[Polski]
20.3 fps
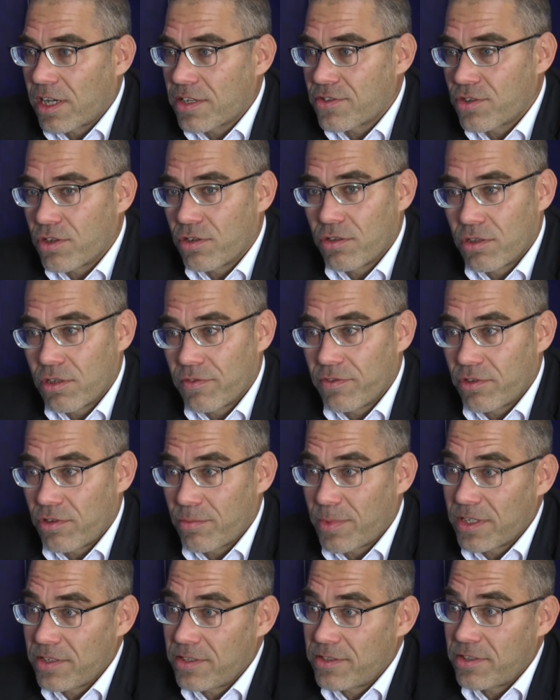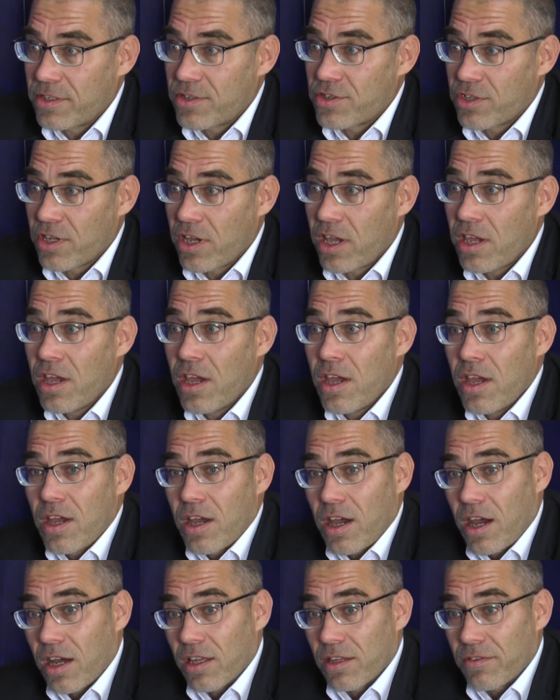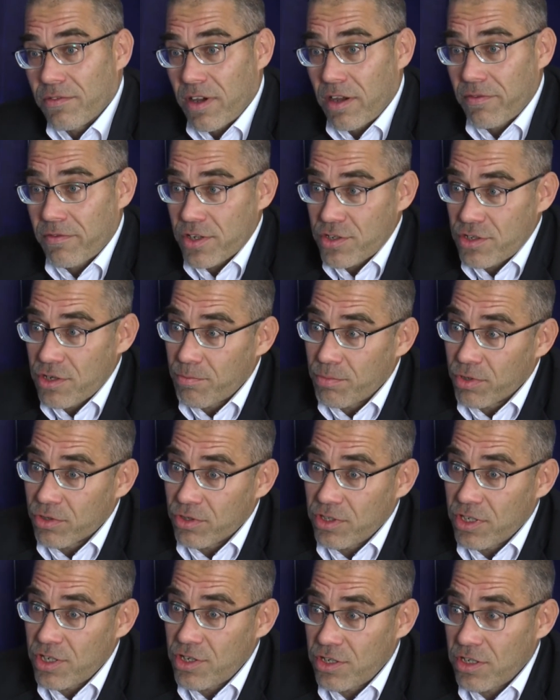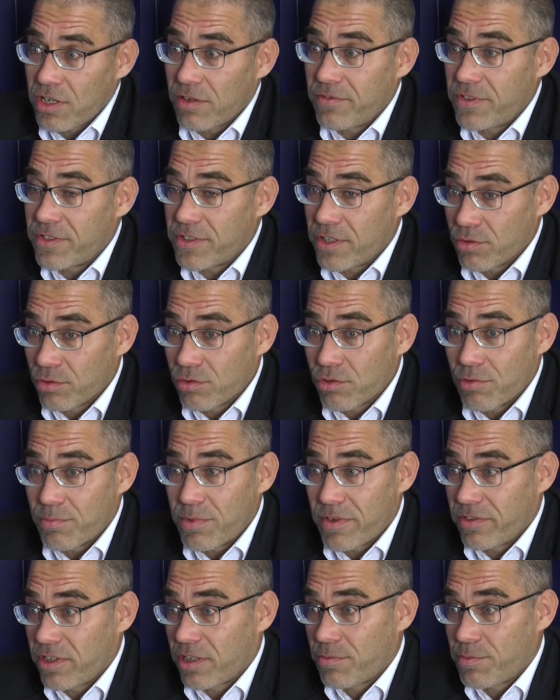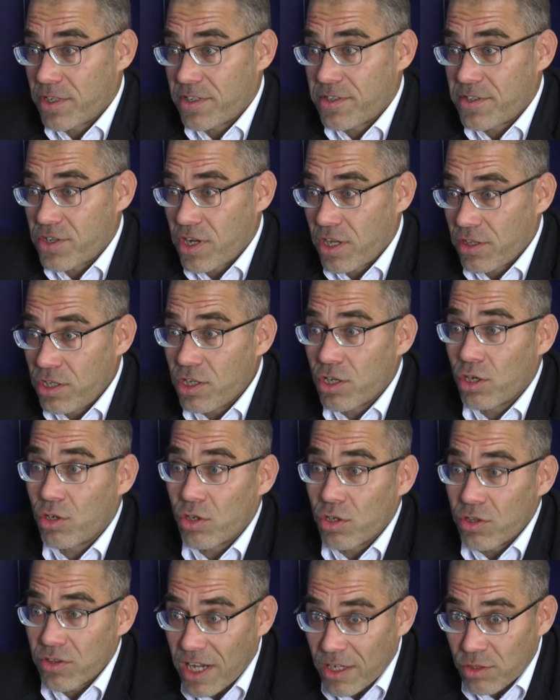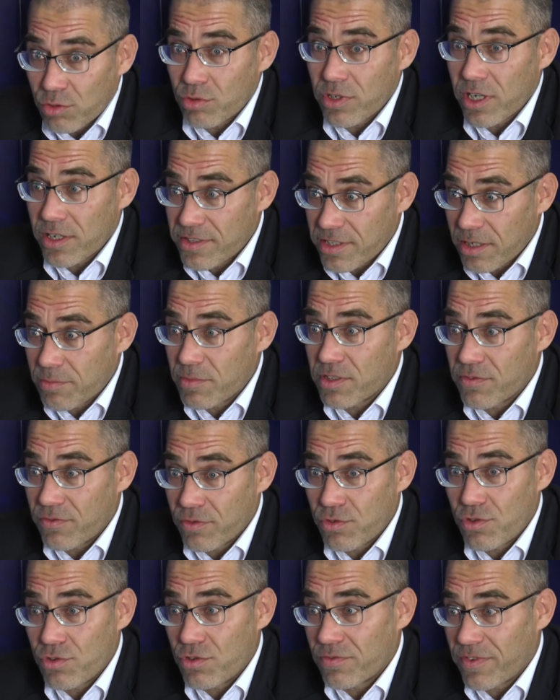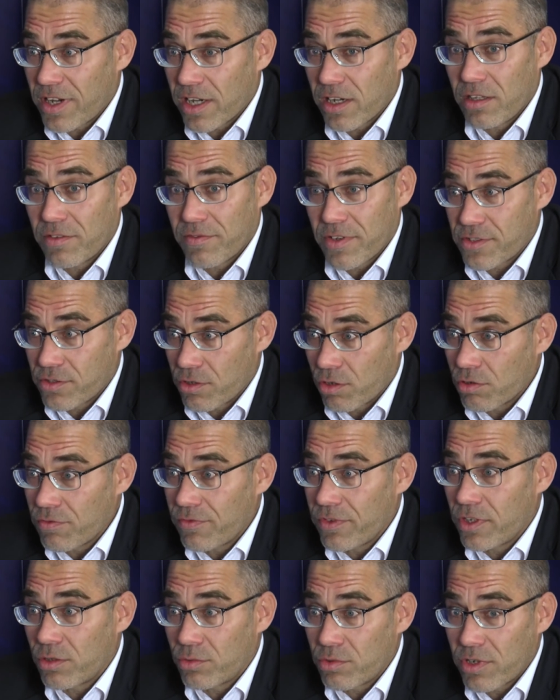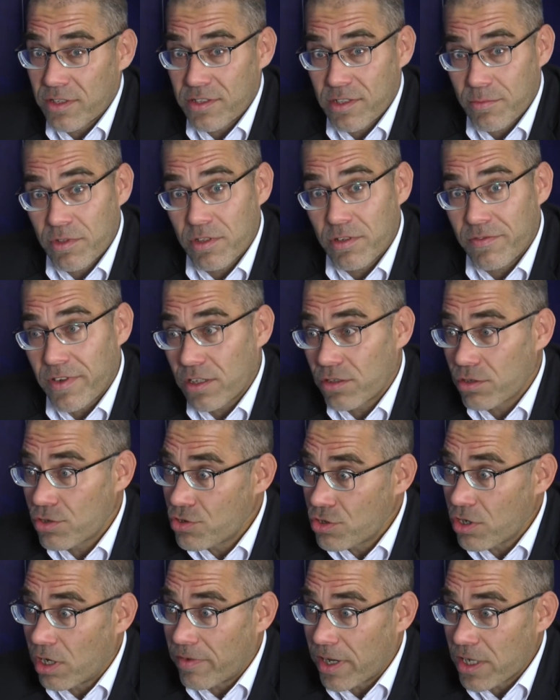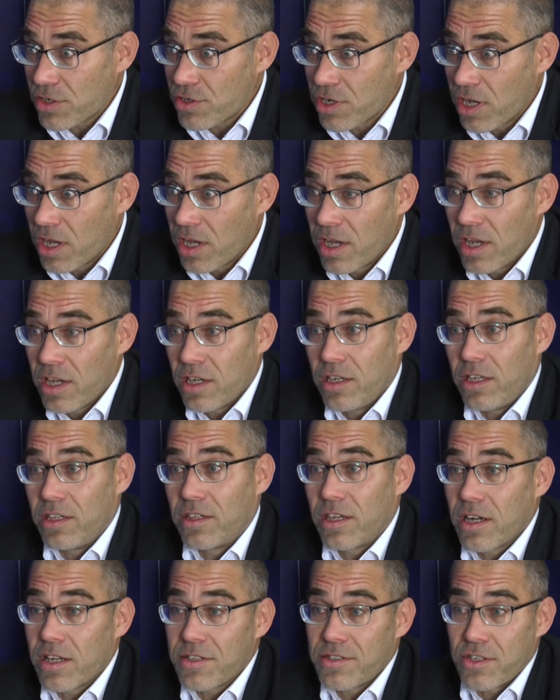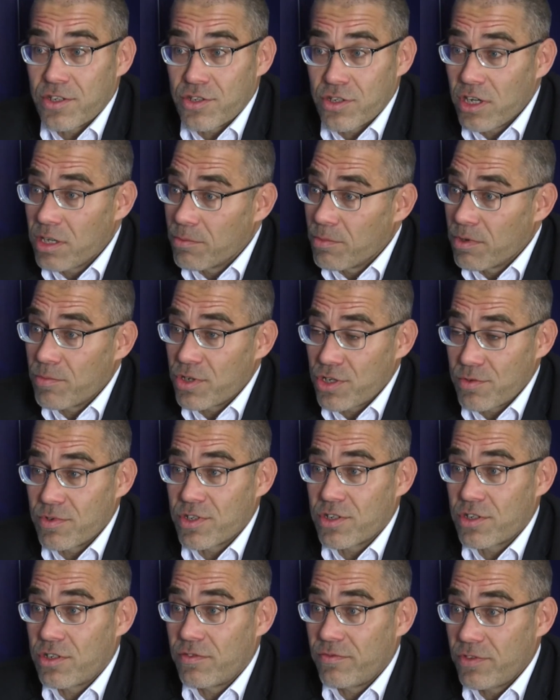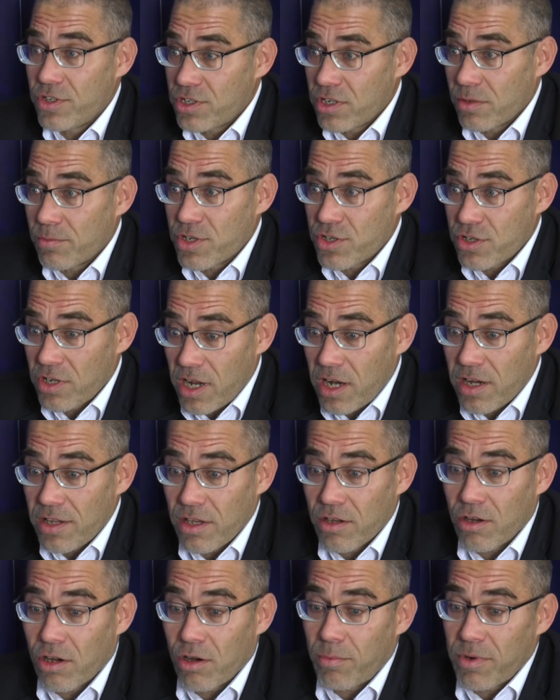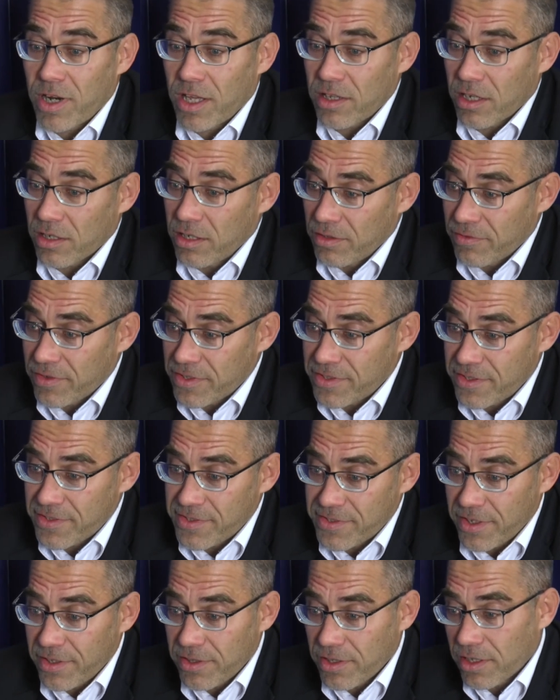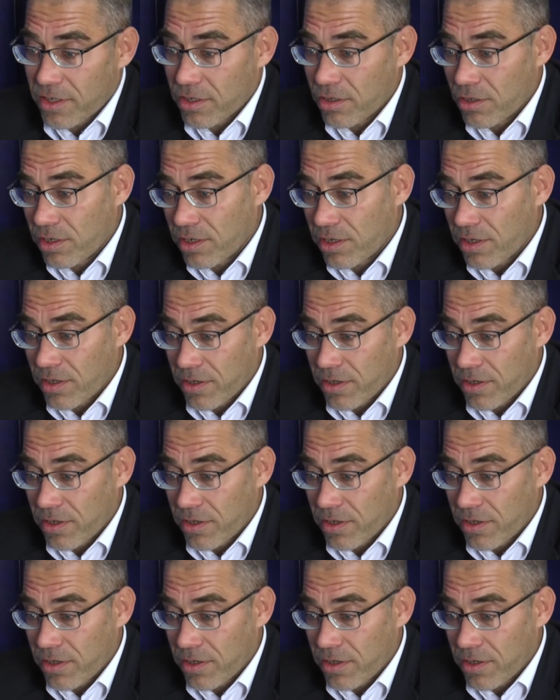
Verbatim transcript: raz, że odnowy urbanistycznej, a dwa, właśnie podniesienia wizerunku pewnych przestrzeni, na które chcemy zwrócić uwagę inwestorów i które chcemy dowartościować. I teraz, jeżeli my byśmy rzeczywiście myśleli o planach inwestycyjnych,